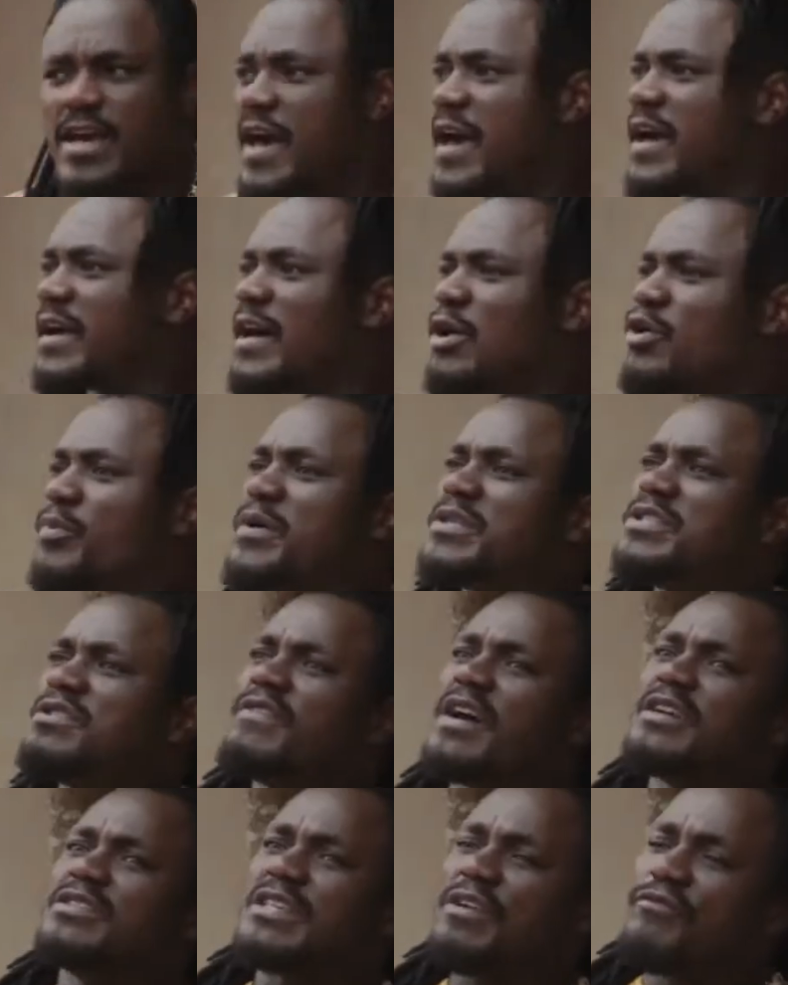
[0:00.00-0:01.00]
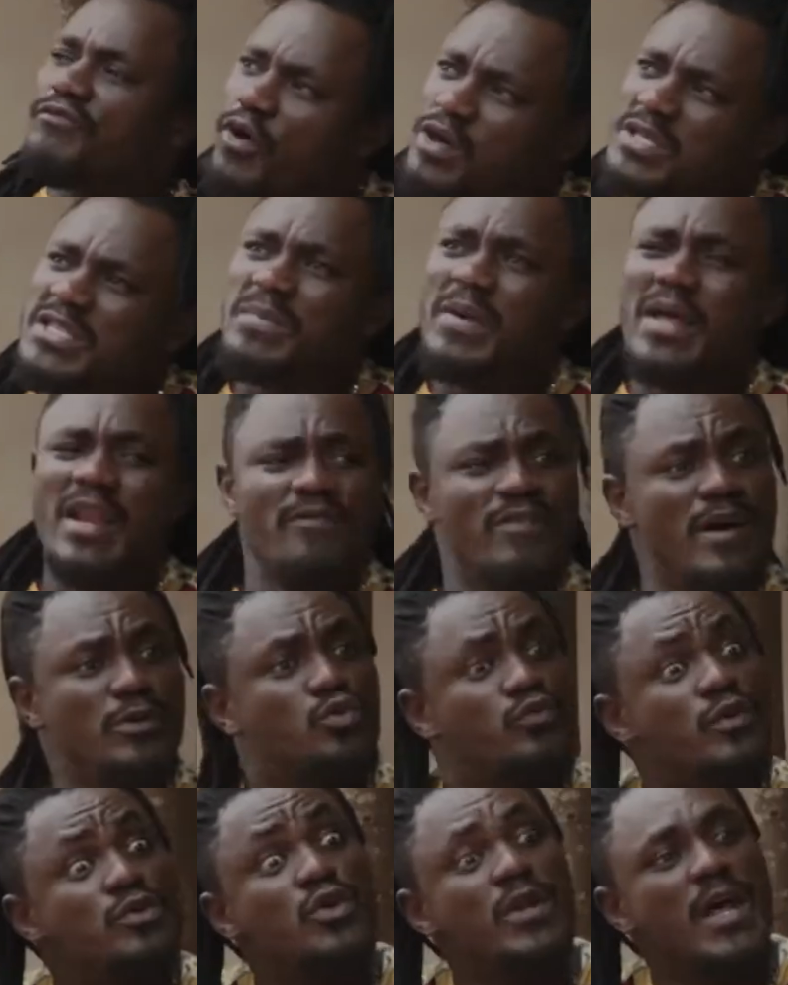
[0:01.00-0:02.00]
Et eh, quand le petit va s'efforcer, maintenant, il
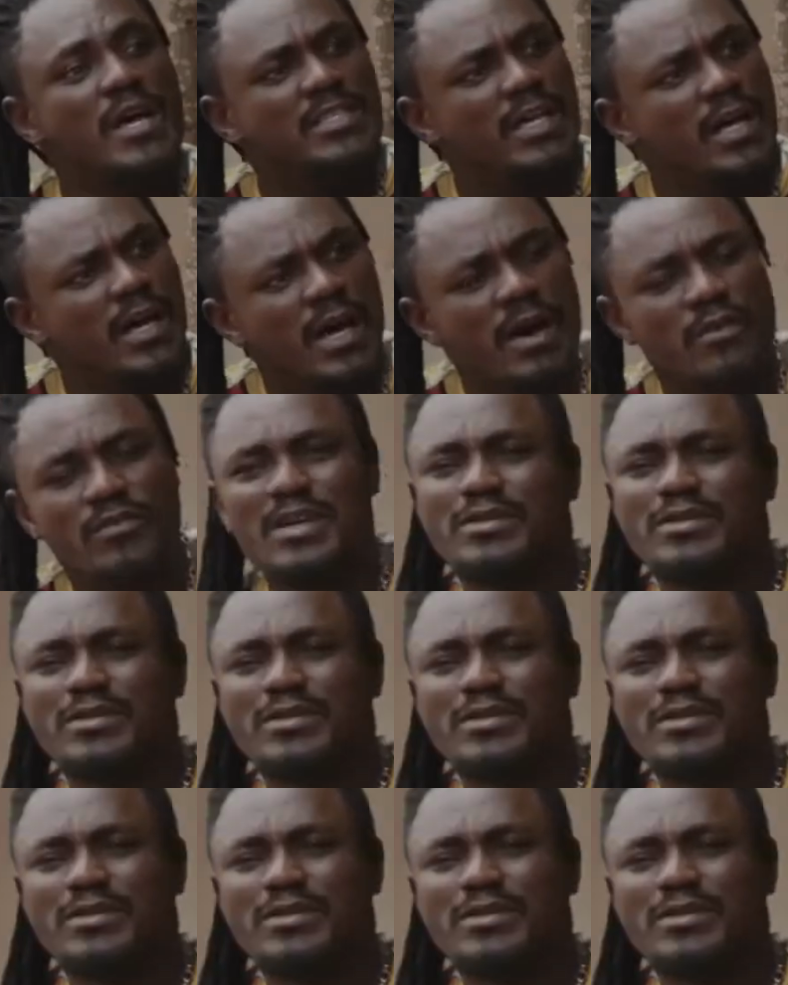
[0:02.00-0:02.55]
va trouver son argent.